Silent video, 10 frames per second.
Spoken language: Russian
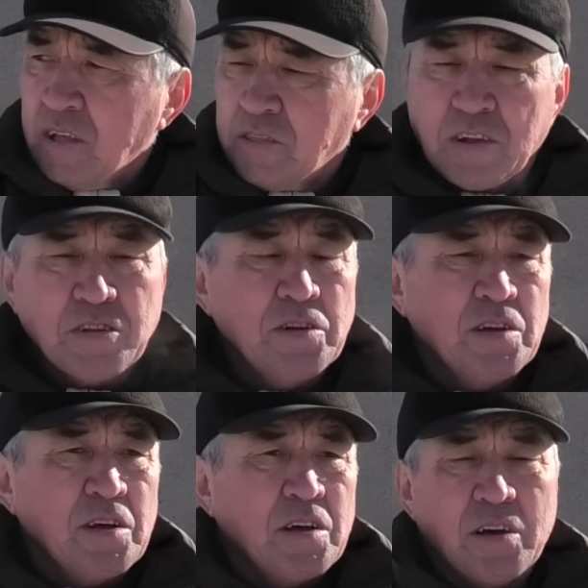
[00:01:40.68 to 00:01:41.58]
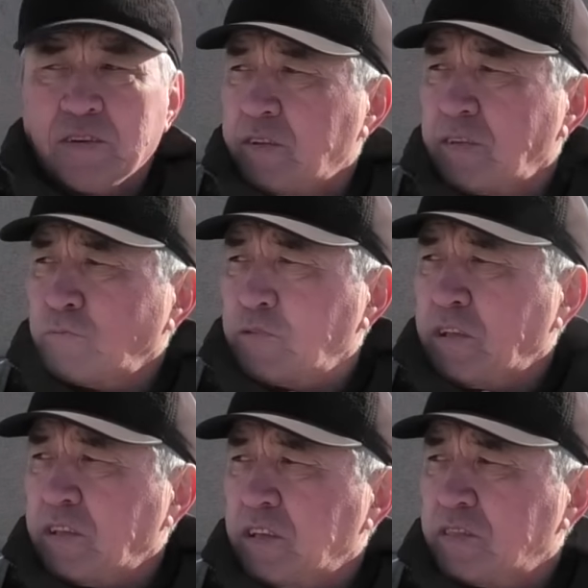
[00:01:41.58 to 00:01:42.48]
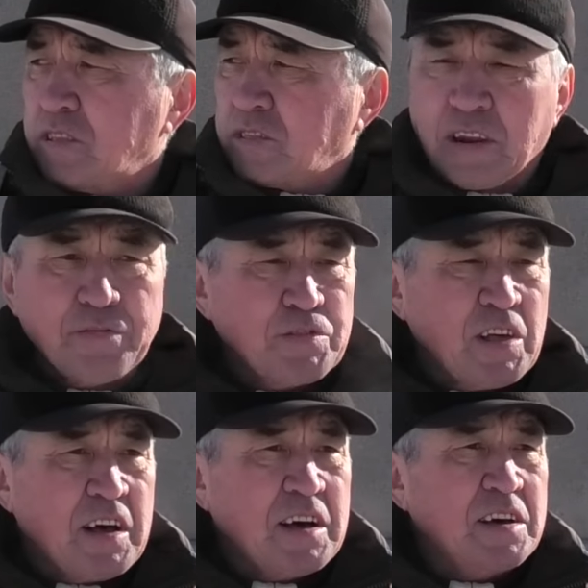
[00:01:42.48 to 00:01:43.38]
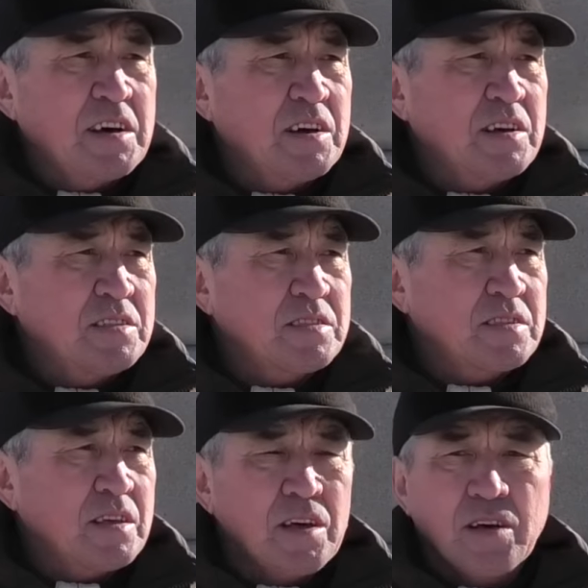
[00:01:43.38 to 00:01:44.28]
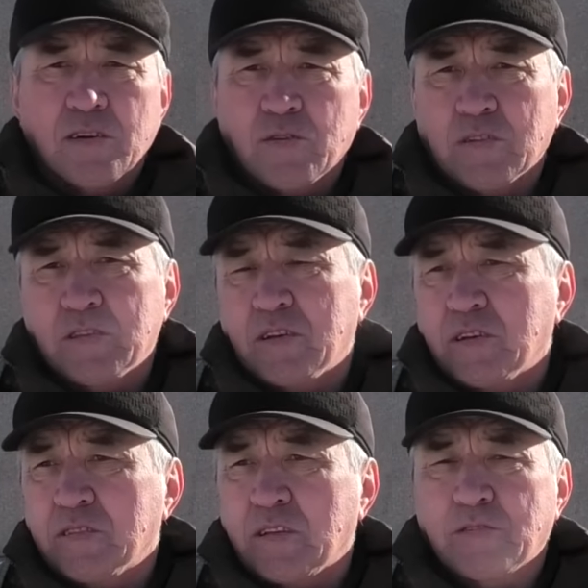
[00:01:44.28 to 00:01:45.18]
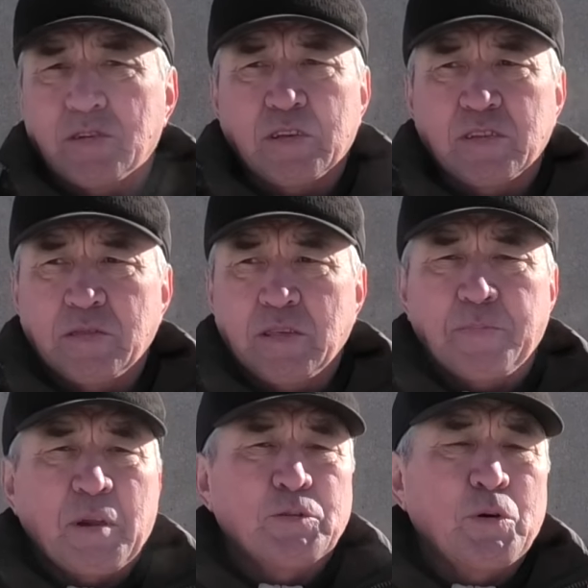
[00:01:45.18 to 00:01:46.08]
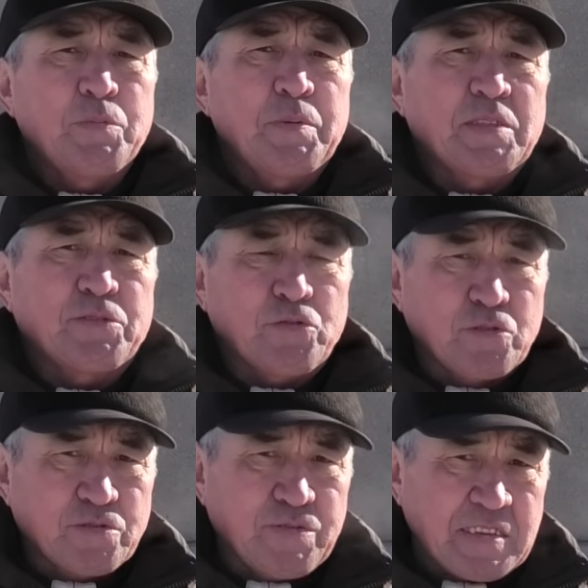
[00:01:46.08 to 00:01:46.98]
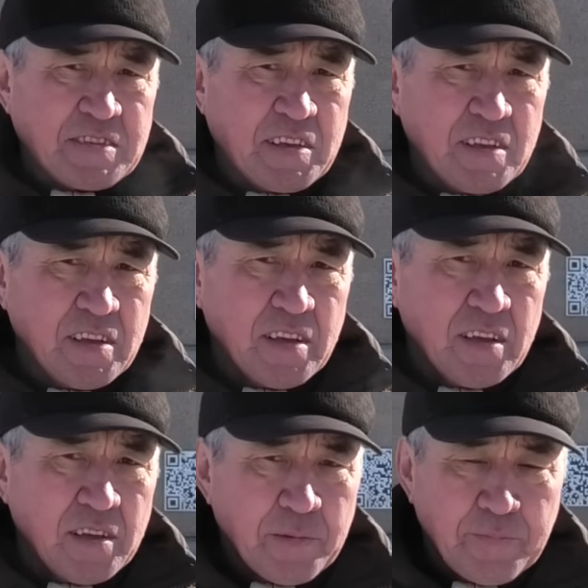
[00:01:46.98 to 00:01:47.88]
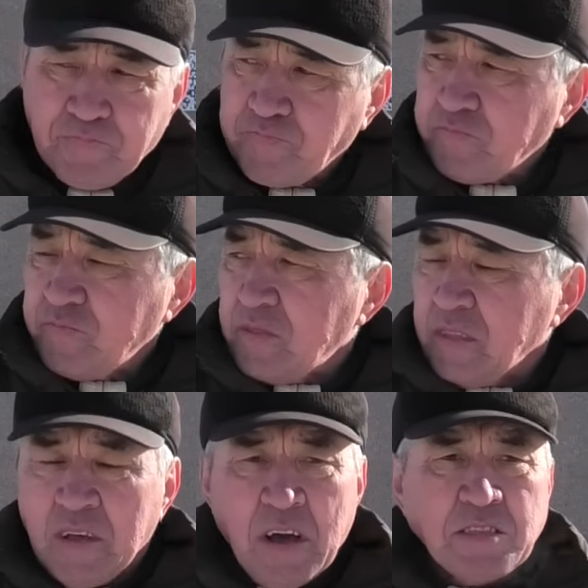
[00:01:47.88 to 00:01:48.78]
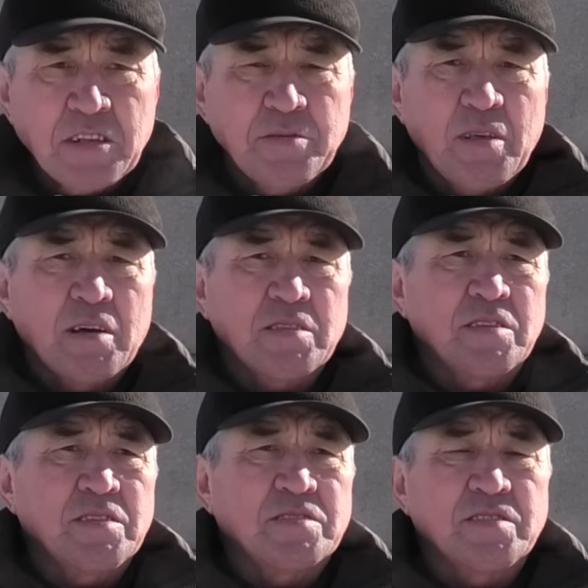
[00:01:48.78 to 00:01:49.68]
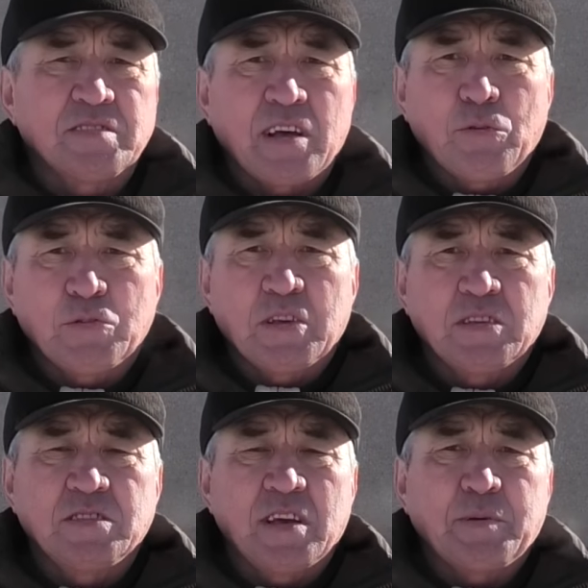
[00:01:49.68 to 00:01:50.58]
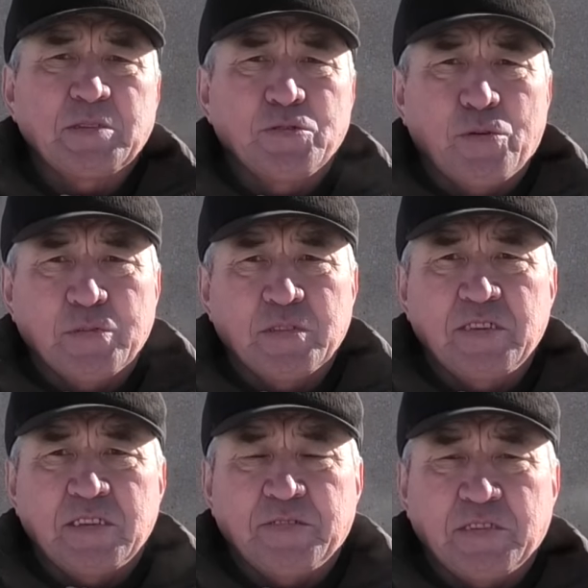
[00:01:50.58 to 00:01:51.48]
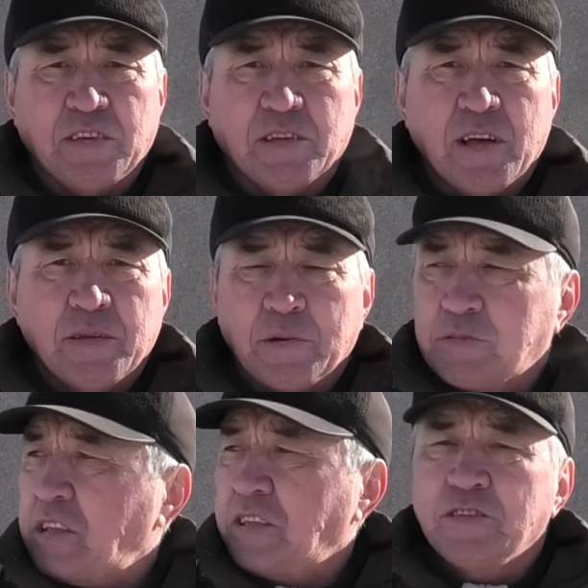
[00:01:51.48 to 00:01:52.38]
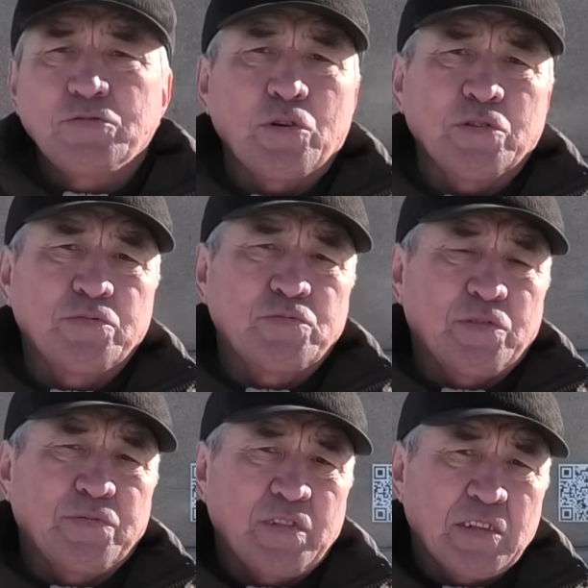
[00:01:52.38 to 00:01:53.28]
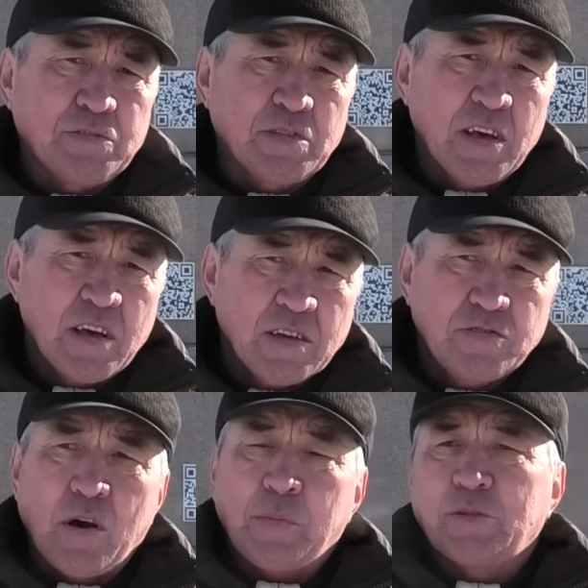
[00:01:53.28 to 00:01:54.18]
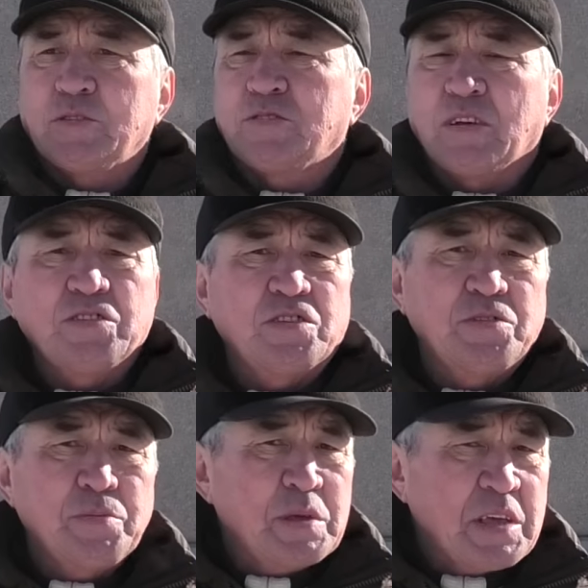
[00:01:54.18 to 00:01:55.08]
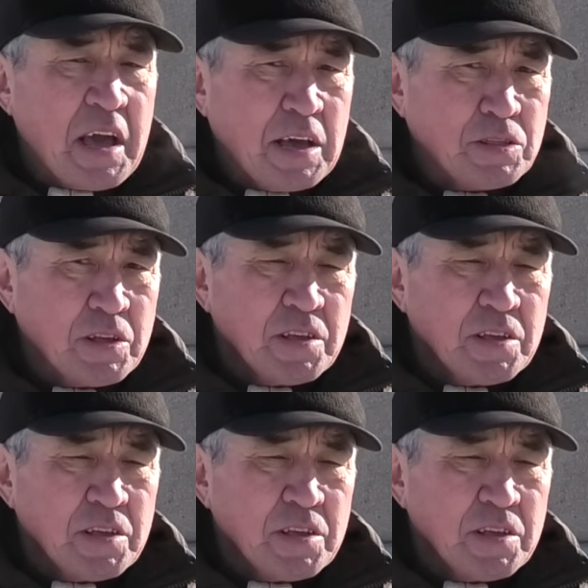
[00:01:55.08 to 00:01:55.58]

Даже э, растут э, тарифы на, это, на, э, на, на операции сотовых связи. Это, не, это незаконные, необоснованные действия, потому что они ничего никто не вкладывает, все оборудование они не меняют.